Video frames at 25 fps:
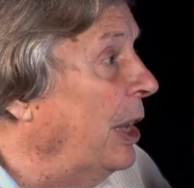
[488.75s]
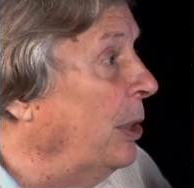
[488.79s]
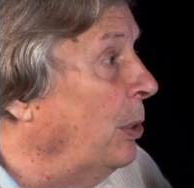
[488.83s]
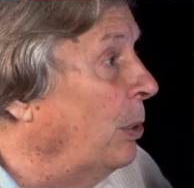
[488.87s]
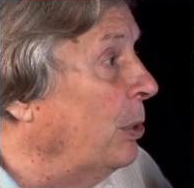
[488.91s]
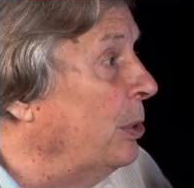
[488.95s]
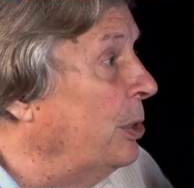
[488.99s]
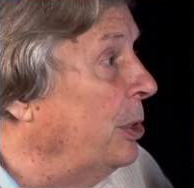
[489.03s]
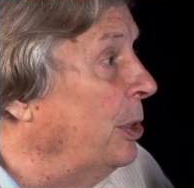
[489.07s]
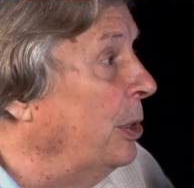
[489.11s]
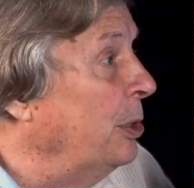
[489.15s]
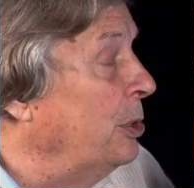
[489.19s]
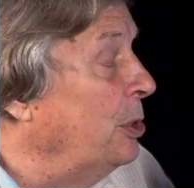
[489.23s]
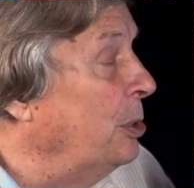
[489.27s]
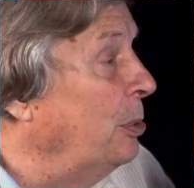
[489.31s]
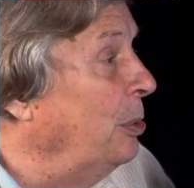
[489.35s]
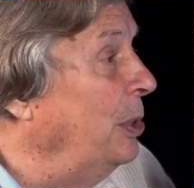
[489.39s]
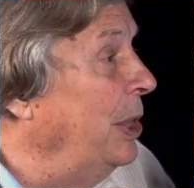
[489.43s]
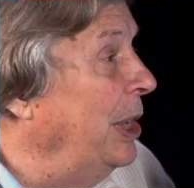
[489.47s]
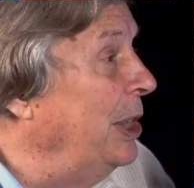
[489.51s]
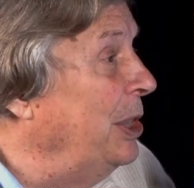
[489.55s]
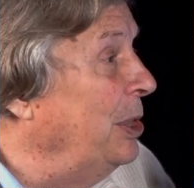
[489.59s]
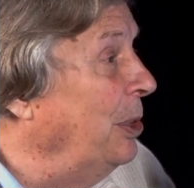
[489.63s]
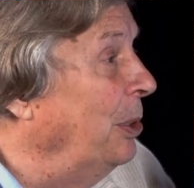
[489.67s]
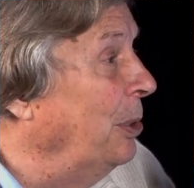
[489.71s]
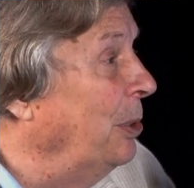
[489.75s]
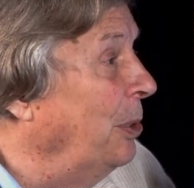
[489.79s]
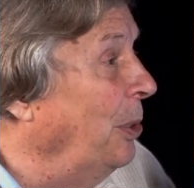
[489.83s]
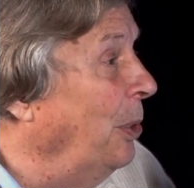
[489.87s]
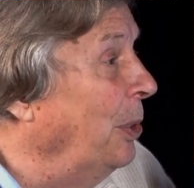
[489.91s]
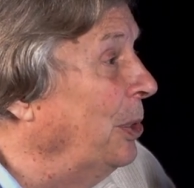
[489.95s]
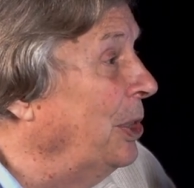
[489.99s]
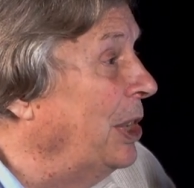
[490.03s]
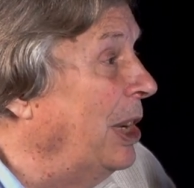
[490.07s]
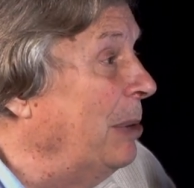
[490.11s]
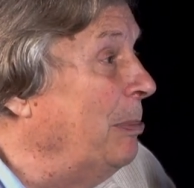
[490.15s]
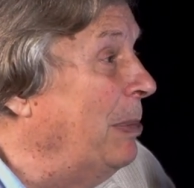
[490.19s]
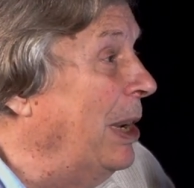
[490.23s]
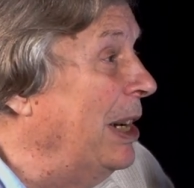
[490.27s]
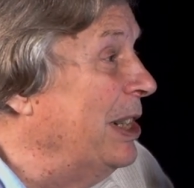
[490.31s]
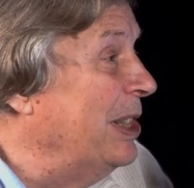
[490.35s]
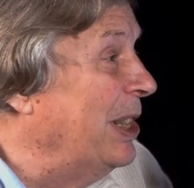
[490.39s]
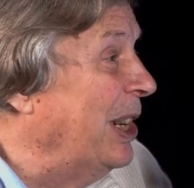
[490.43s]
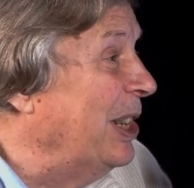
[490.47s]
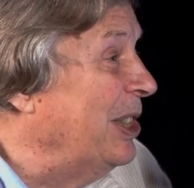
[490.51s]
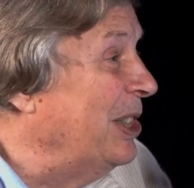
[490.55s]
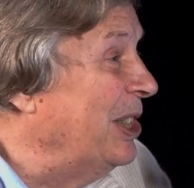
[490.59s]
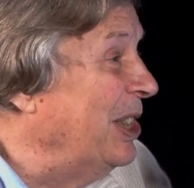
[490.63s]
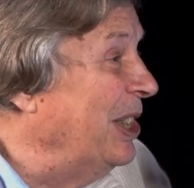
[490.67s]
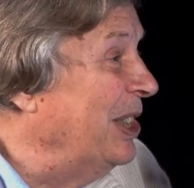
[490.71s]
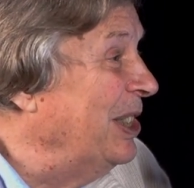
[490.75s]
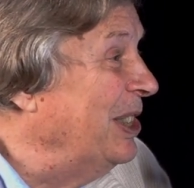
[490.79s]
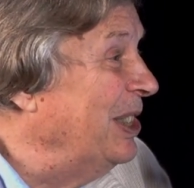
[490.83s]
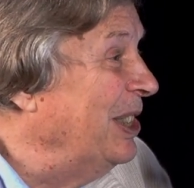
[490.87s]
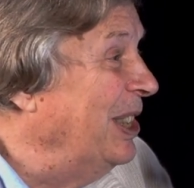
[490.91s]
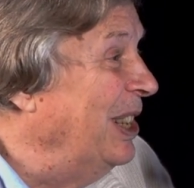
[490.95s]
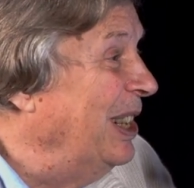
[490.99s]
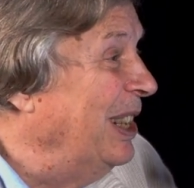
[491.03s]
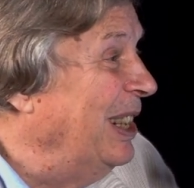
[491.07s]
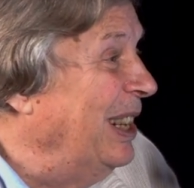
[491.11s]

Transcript: dans le sens où il était encore très balsacien